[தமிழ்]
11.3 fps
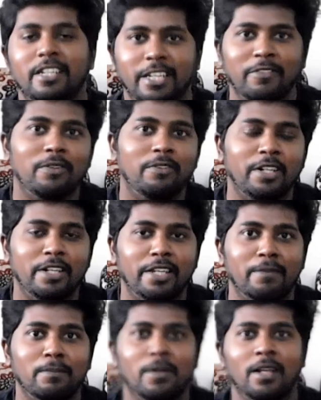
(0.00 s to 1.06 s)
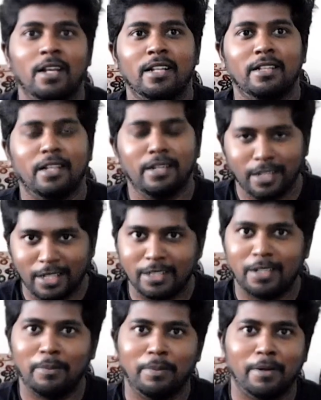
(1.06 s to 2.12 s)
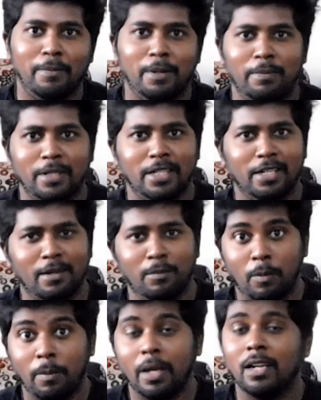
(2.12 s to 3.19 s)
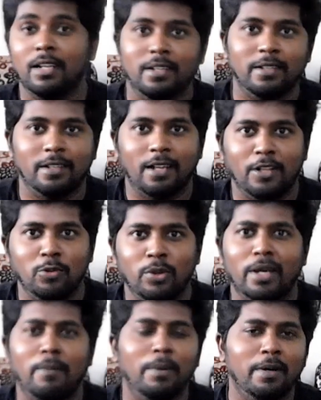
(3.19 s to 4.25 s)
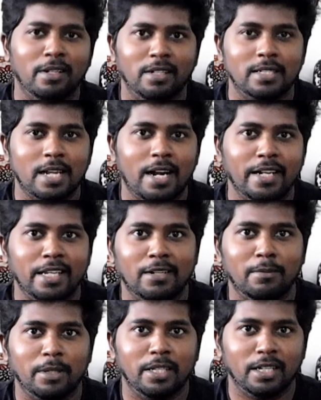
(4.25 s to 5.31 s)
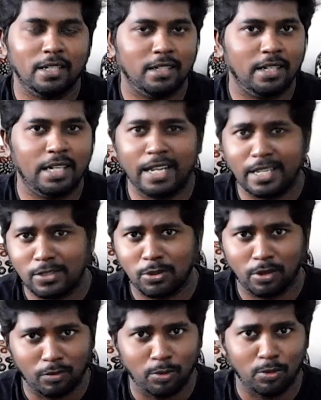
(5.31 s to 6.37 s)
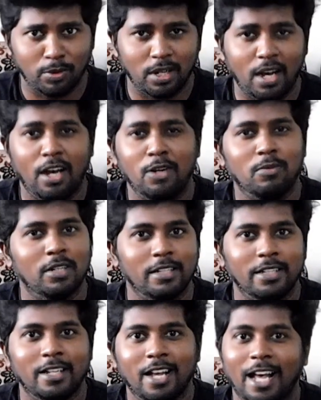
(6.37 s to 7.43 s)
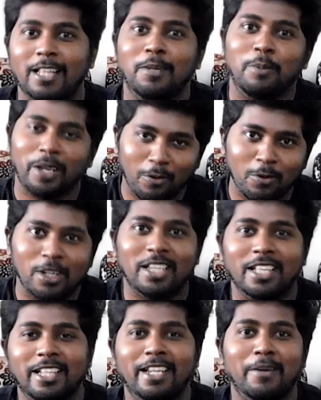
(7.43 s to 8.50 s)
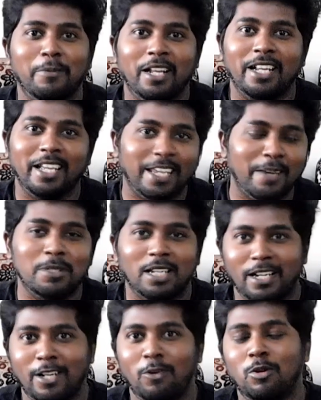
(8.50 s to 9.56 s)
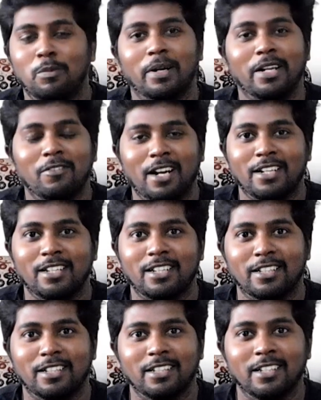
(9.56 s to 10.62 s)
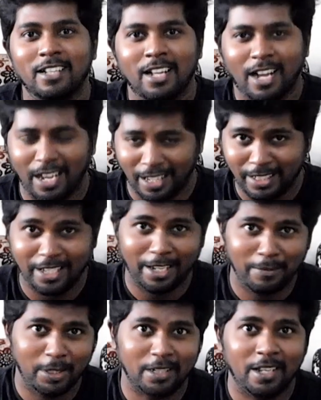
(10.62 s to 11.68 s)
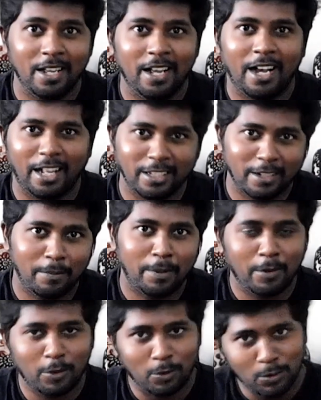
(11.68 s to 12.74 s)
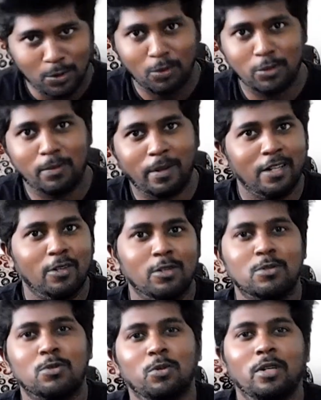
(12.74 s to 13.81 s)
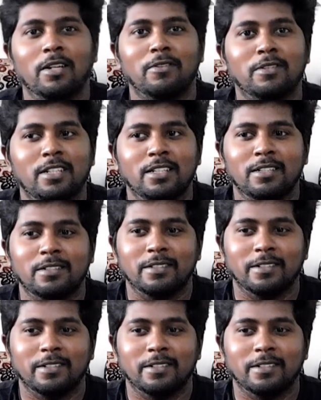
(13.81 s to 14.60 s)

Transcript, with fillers: ஆகி டிவி வீடியோ கேம் தென் அதுக்கப்புறமா பார்த்தீங்கன்னா மொபைலில் அதுவும் எங்கள் அப்பா அந்த ஸ்டார்டிங்கில் பார்த்தீங்கன்னா அந்த ரிலையன்ஸோட ஃபோன் ஆர் வேர்ல்டு அதில் போய் அவங்களுக்கே தெரியாமல் நிறைய கேம்ஸ் எல்லாம் டவுன்லோட் பண்ணி விளாண்டுட்டு இருந்தேன் அந்த டைமிங் அதுக்கப்புறமா கொஞ்சம் கொஞ்சமாக என்னோடய ஸ்கூலில் வந்துட்டு